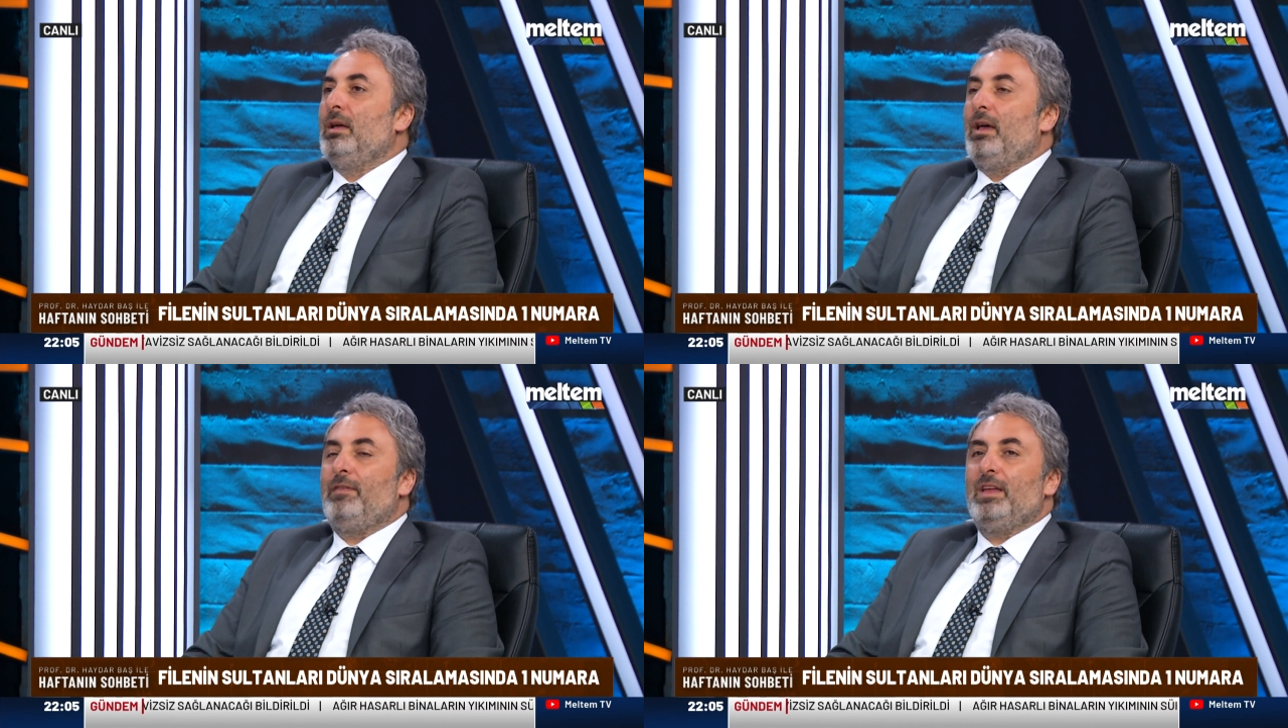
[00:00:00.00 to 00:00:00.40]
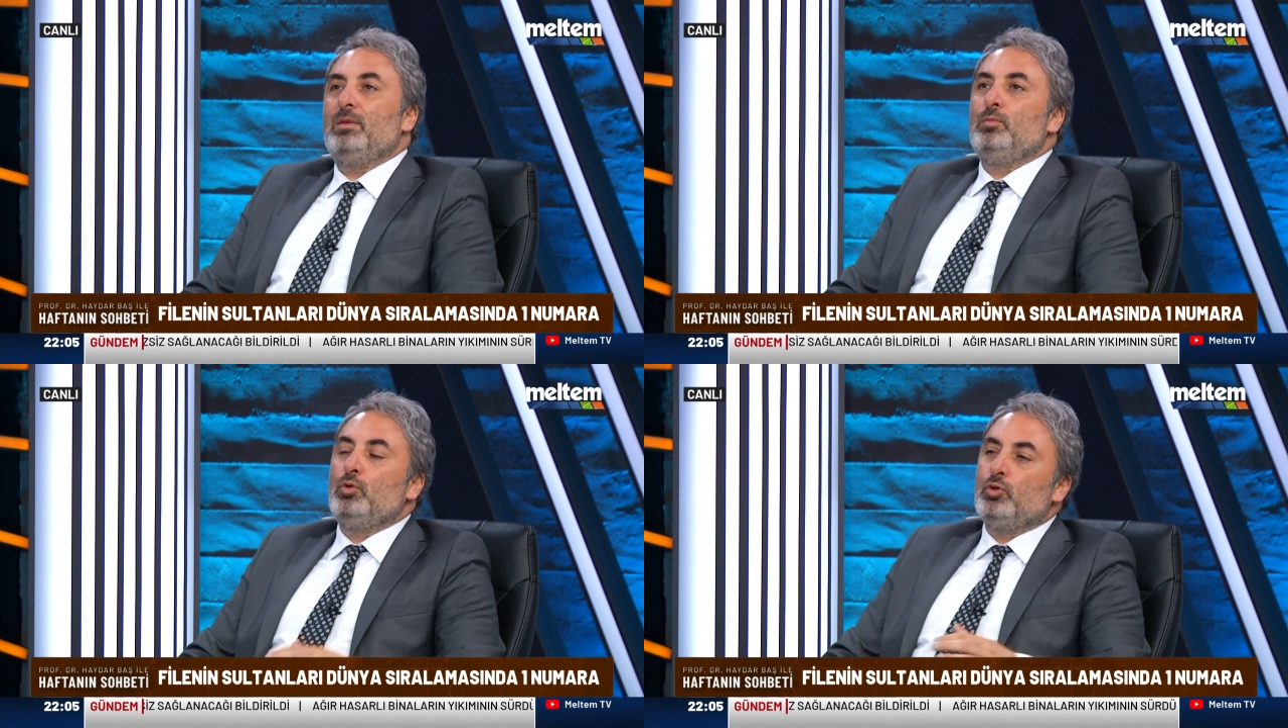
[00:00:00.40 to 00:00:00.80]

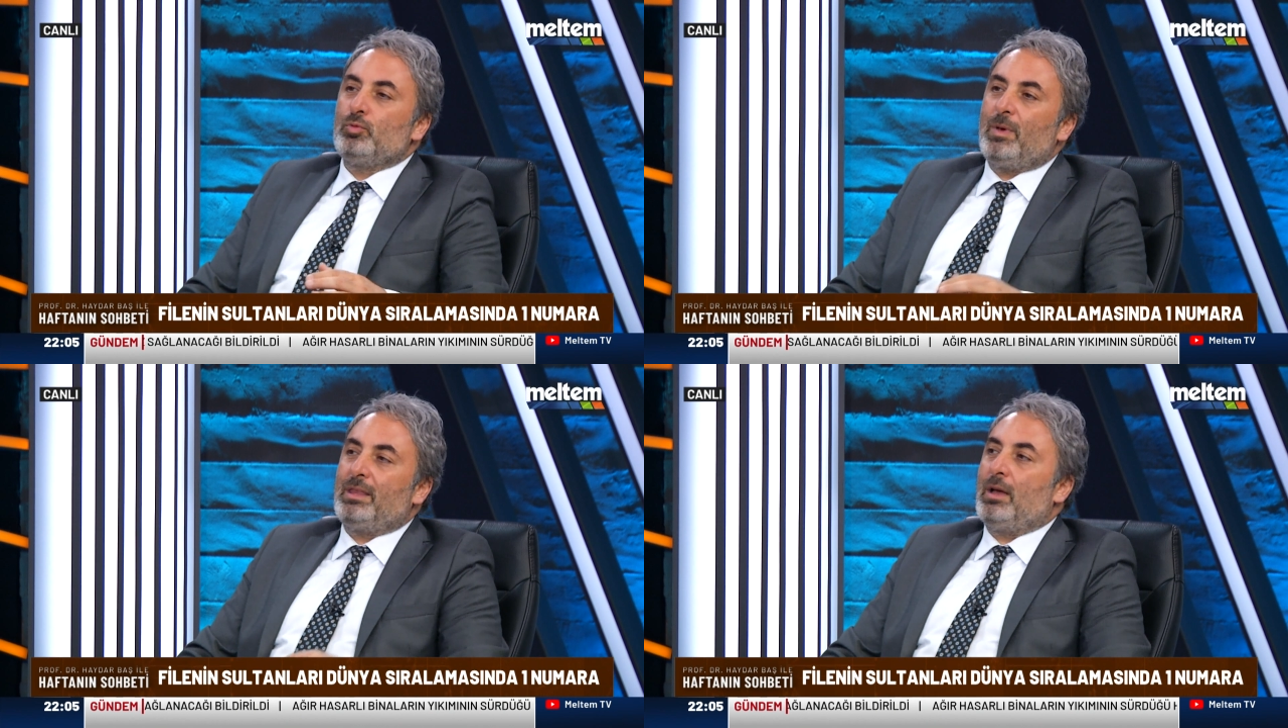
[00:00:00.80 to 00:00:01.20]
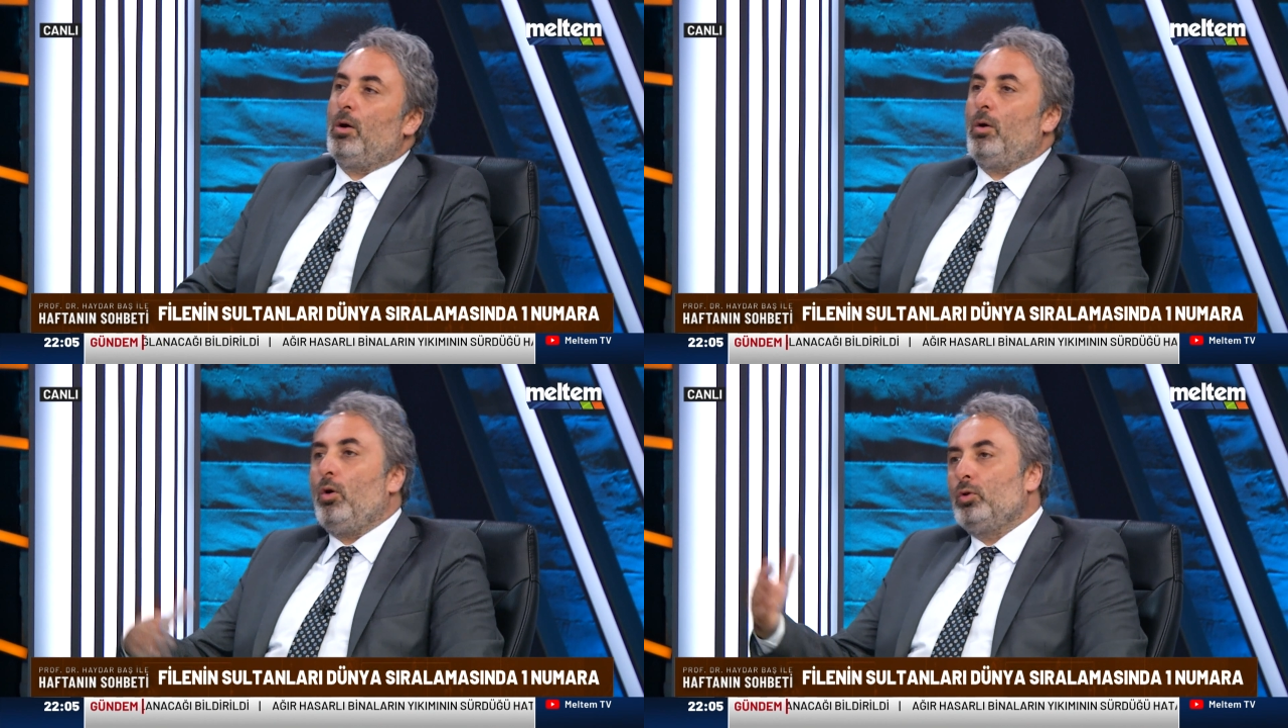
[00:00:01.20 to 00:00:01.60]
efendim yüzmede,
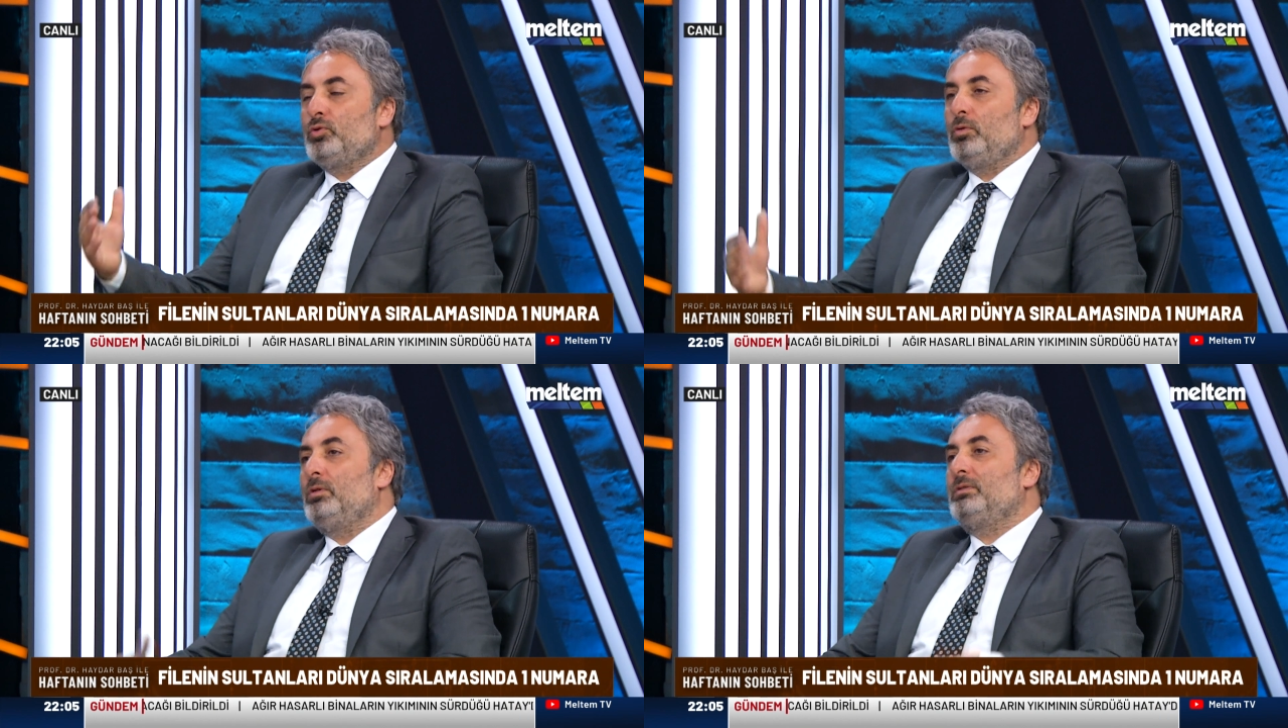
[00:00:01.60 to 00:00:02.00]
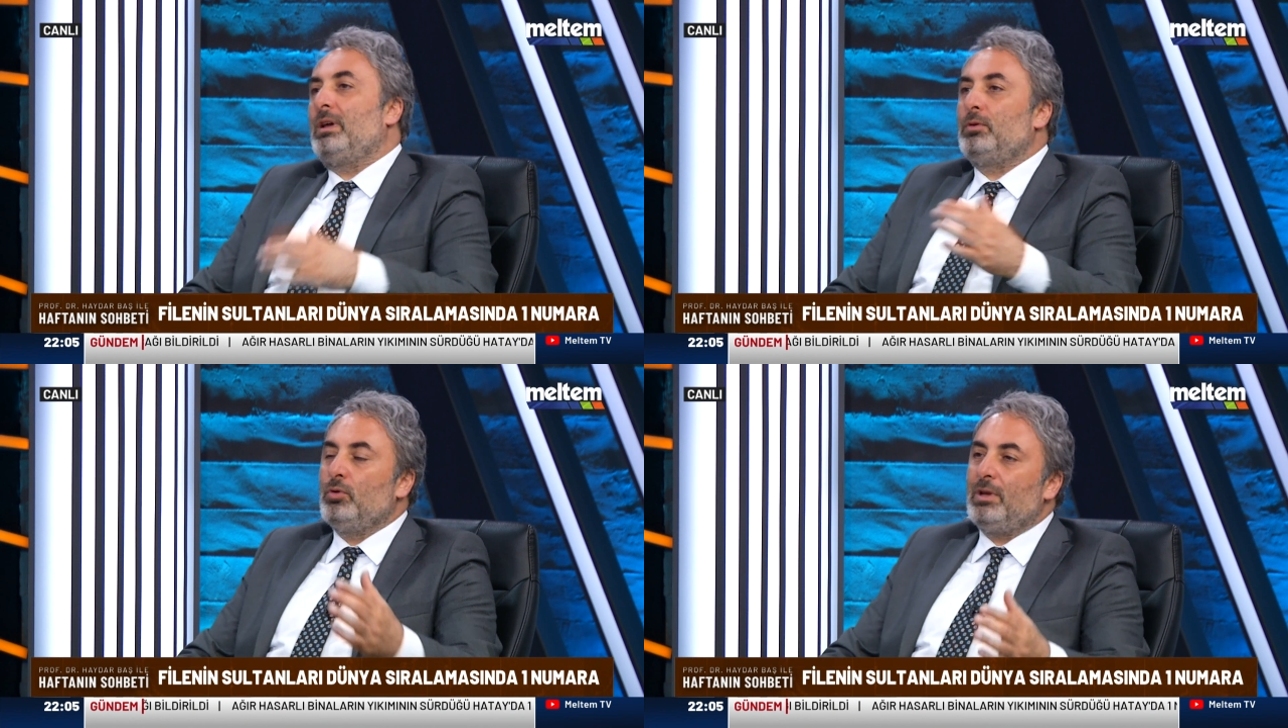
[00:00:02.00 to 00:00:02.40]
okçulukta,
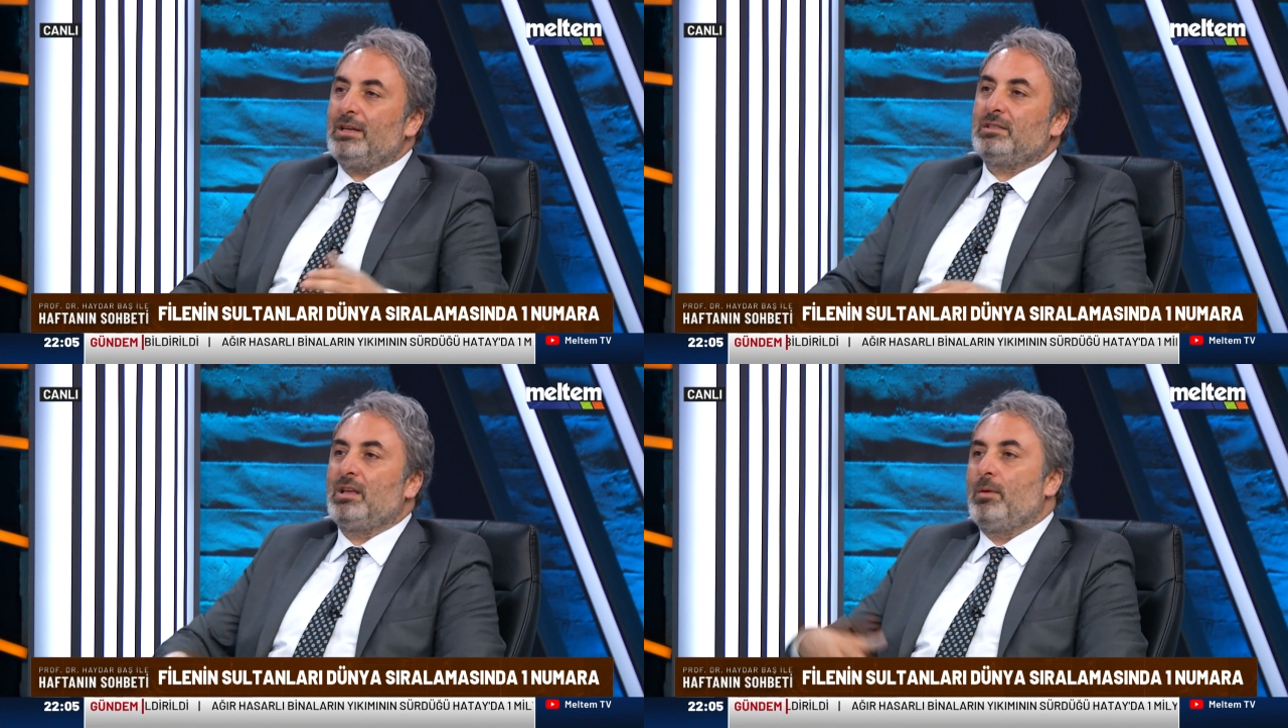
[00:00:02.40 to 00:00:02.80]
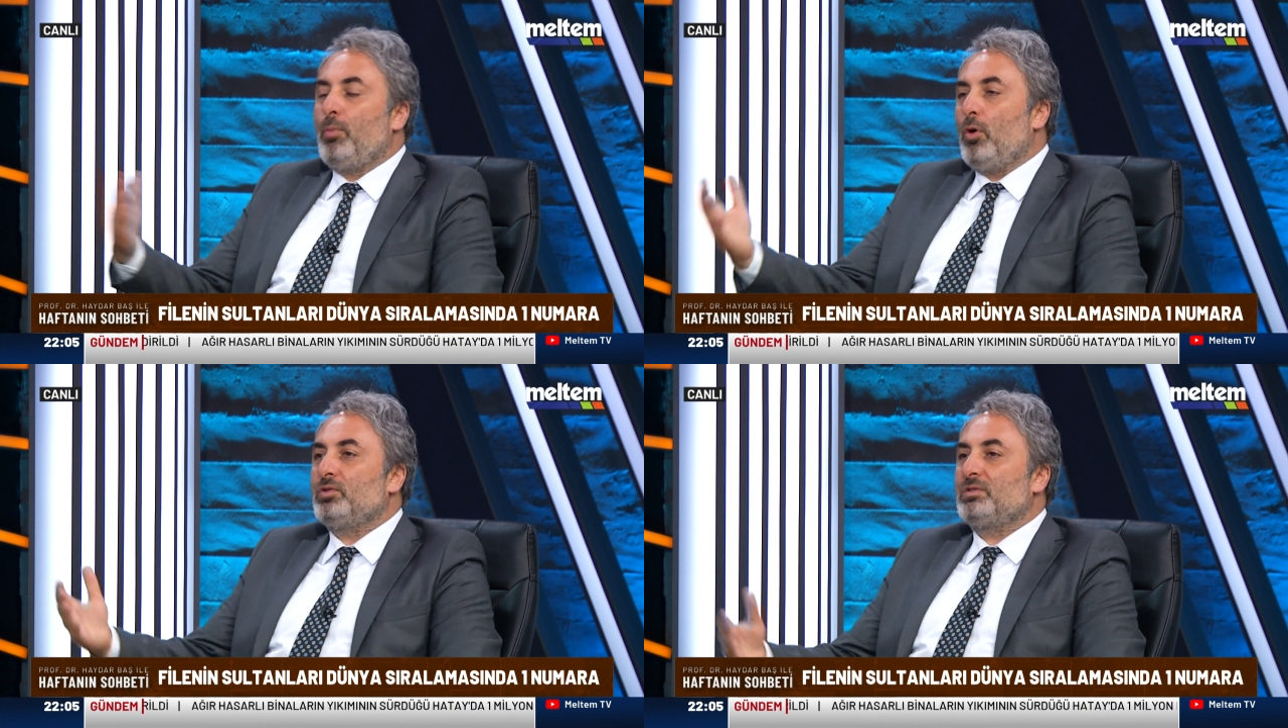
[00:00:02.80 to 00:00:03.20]
güreşte,
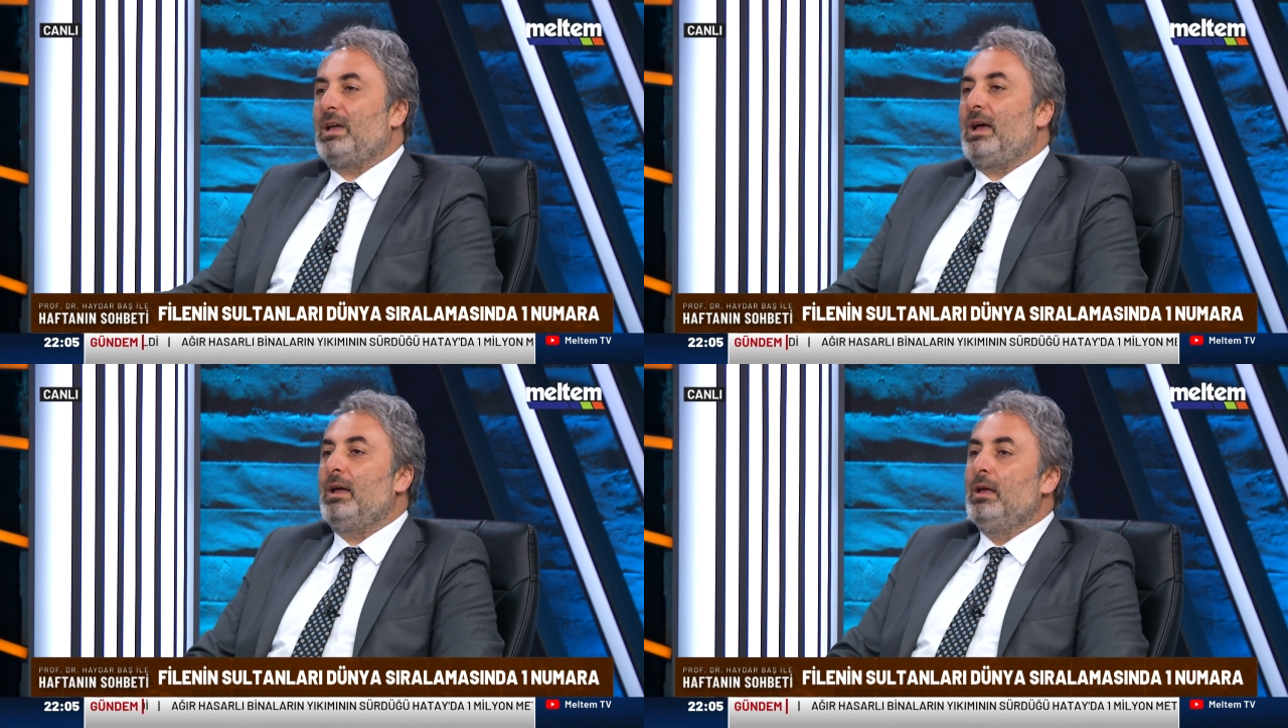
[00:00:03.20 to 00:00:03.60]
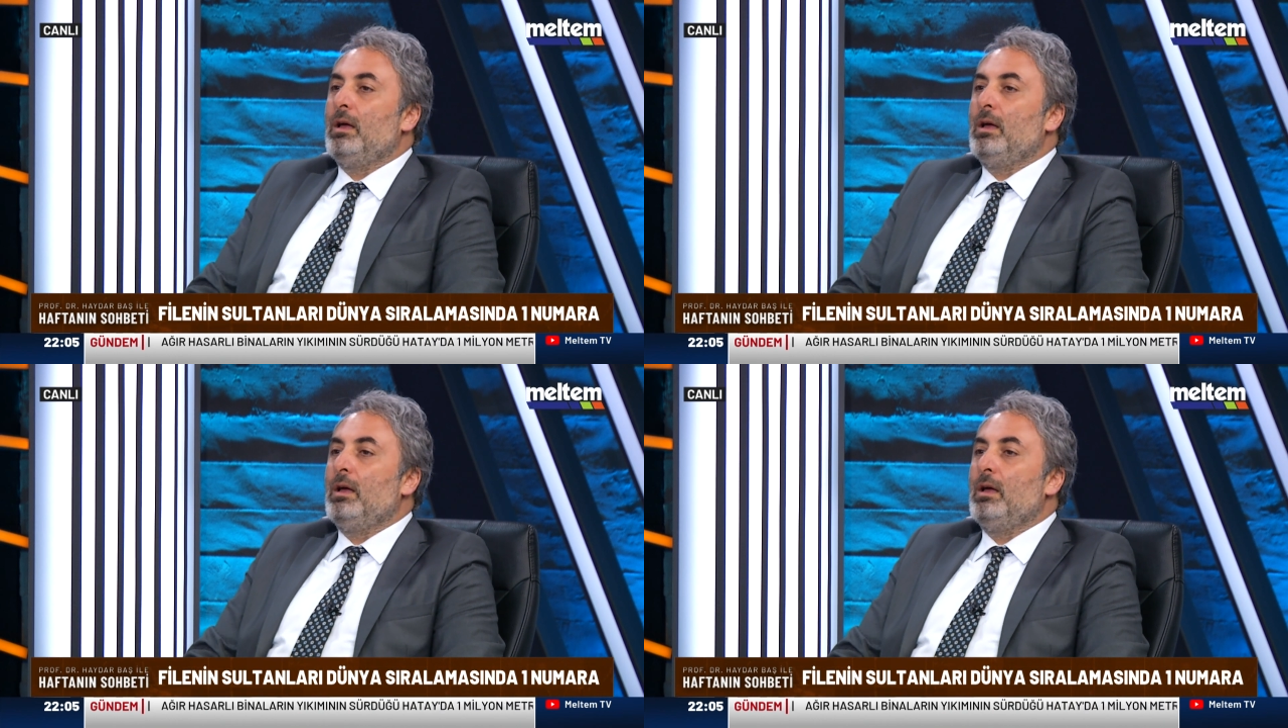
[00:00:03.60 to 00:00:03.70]
boksta,